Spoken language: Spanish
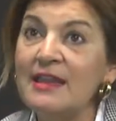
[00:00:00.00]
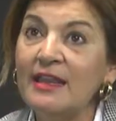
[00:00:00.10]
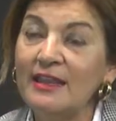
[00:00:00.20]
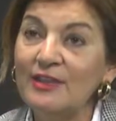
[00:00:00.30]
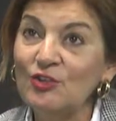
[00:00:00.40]

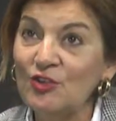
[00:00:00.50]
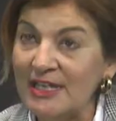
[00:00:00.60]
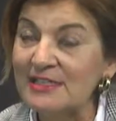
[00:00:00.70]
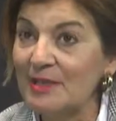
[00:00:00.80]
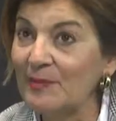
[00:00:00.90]
eh, yo
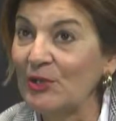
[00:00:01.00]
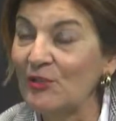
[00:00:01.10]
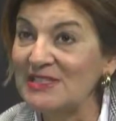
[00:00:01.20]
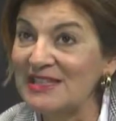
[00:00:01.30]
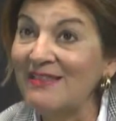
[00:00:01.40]
quería ser
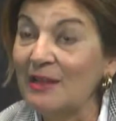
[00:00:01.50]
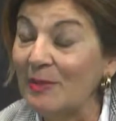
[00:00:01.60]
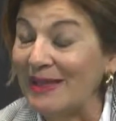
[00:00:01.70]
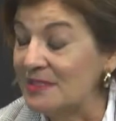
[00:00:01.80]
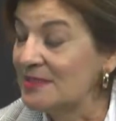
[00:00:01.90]
periodista y del
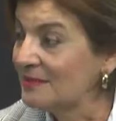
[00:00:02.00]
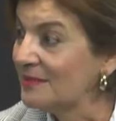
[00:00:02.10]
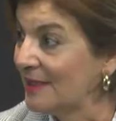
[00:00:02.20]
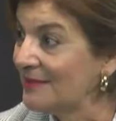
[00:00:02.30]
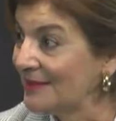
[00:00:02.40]
país,
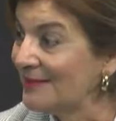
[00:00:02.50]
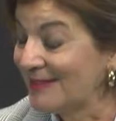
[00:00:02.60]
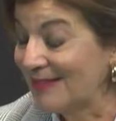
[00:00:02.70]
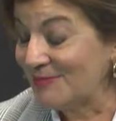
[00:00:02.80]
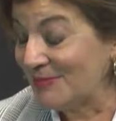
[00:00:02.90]
eh,
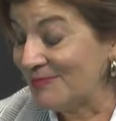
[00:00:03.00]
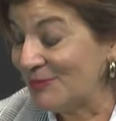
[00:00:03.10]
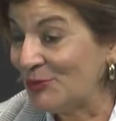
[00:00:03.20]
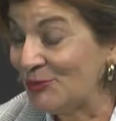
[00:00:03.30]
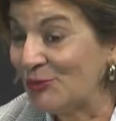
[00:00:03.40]
que
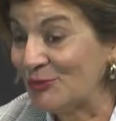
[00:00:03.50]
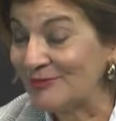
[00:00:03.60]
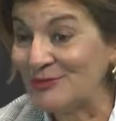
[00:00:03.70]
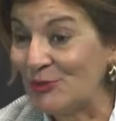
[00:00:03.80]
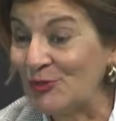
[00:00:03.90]
no,
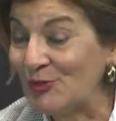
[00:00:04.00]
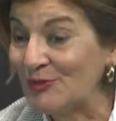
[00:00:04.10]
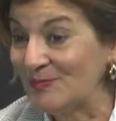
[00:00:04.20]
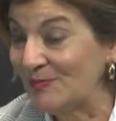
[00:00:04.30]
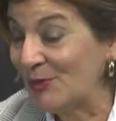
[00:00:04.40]

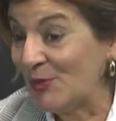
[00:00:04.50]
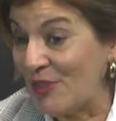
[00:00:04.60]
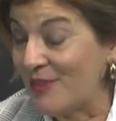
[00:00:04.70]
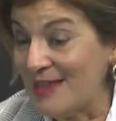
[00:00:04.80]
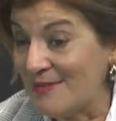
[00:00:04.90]
lo
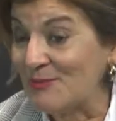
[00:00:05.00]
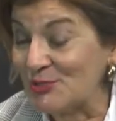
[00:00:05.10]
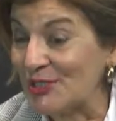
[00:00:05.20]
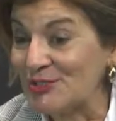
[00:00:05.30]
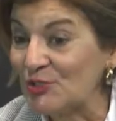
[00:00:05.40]
decía,
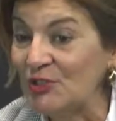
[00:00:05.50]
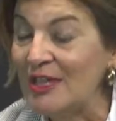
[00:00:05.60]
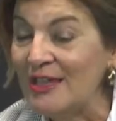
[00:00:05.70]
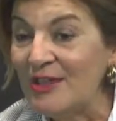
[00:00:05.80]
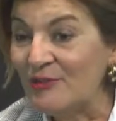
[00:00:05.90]
vamos, de hecho
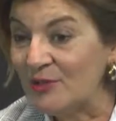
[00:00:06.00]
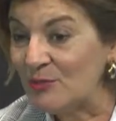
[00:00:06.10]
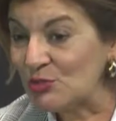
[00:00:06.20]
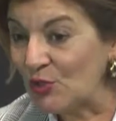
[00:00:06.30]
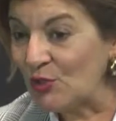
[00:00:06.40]

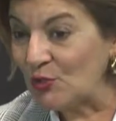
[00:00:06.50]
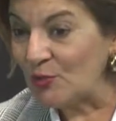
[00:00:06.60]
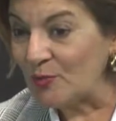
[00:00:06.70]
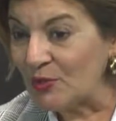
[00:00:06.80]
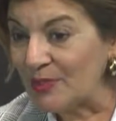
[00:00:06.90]
fuimos todo el
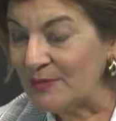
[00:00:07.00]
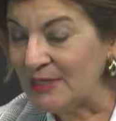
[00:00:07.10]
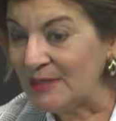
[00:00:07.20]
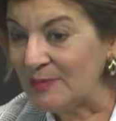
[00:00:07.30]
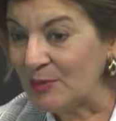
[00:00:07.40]
grupo de mi